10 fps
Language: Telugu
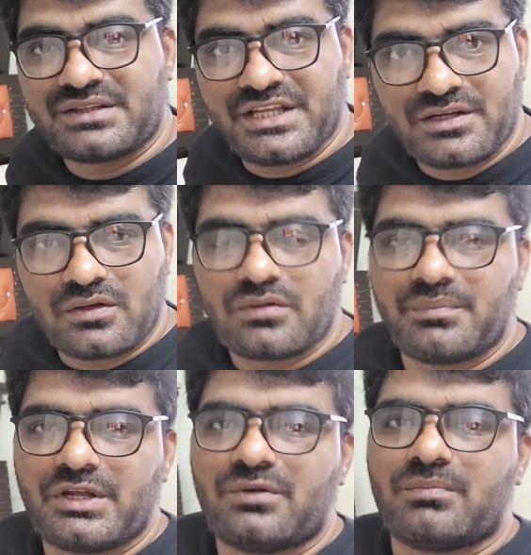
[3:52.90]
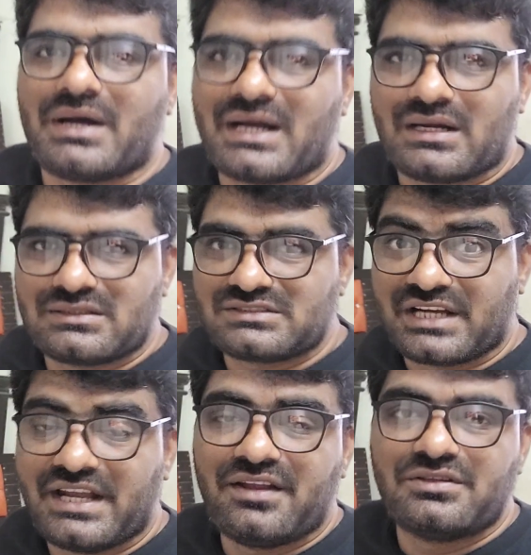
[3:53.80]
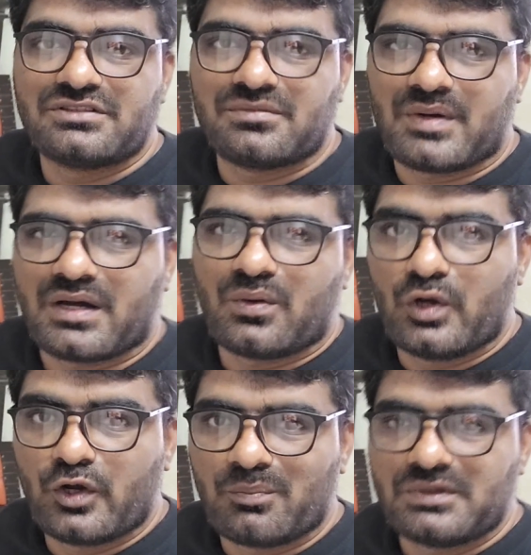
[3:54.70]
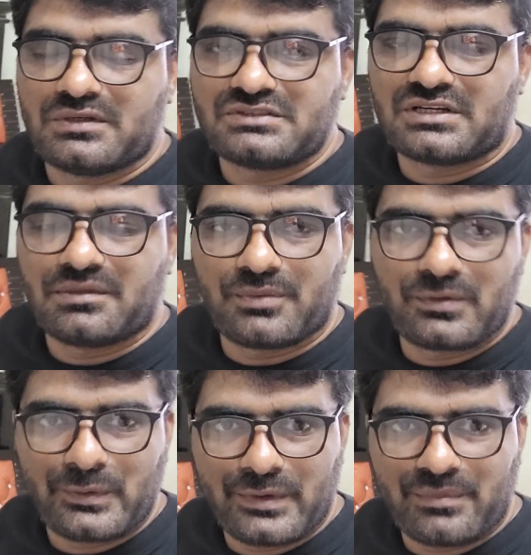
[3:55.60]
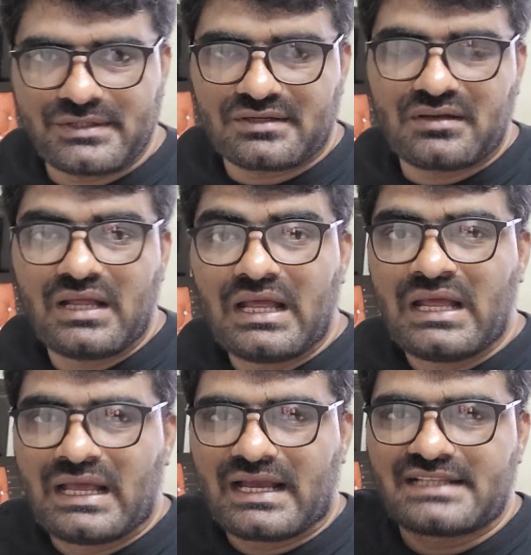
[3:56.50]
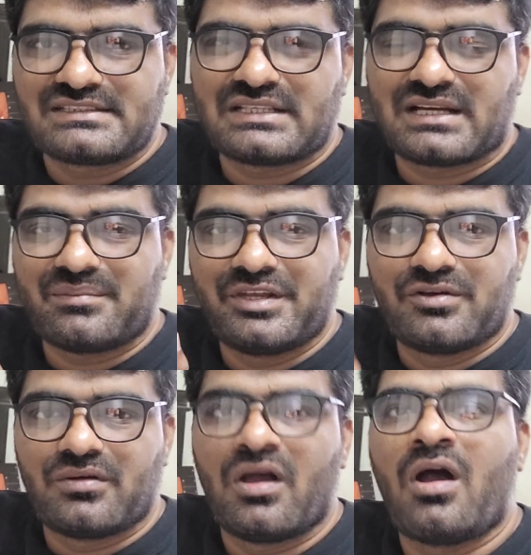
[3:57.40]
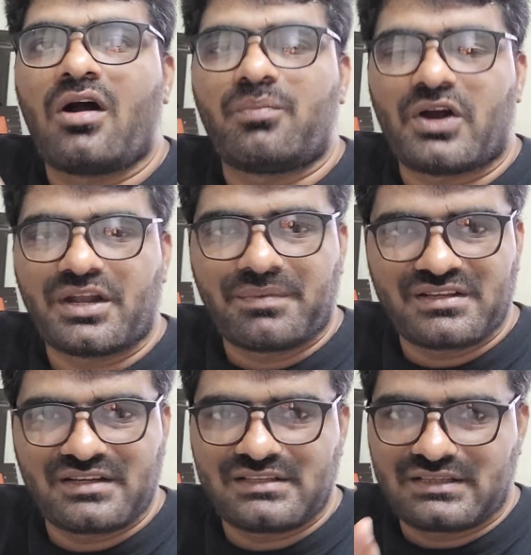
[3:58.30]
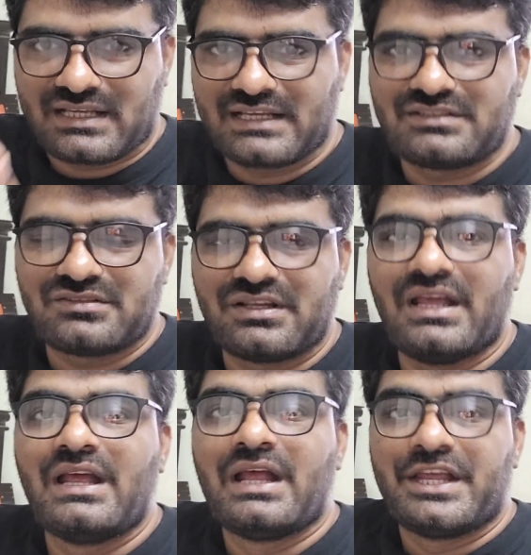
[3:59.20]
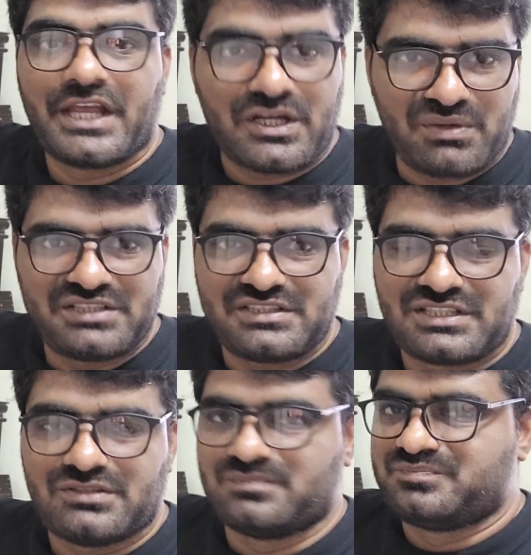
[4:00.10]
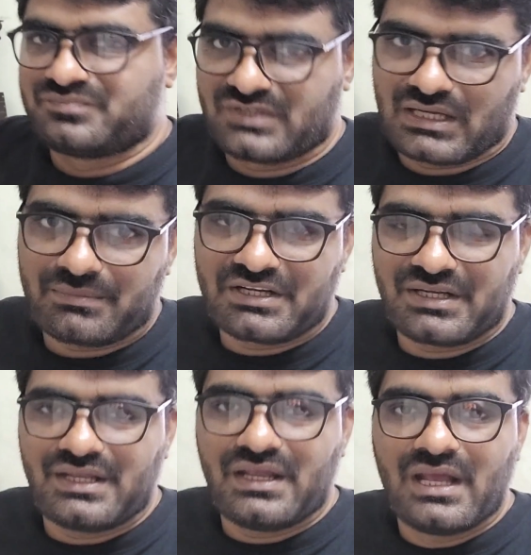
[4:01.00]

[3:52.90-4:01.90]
దీంట్లో మీరు బాగా స్ట్రెయిన్ అయ్యి వచ్చారు బాగా ఒళ్ళు నొప్పులు వచ్చారంటే పనుకుంటే మాత్రం ఖచ్చితంగా మీకు ఆ బాడీ పెయిన్స్ అయితే తగ్గిస్తుంది ఎక్కువైతే చేయదు కాబట్టి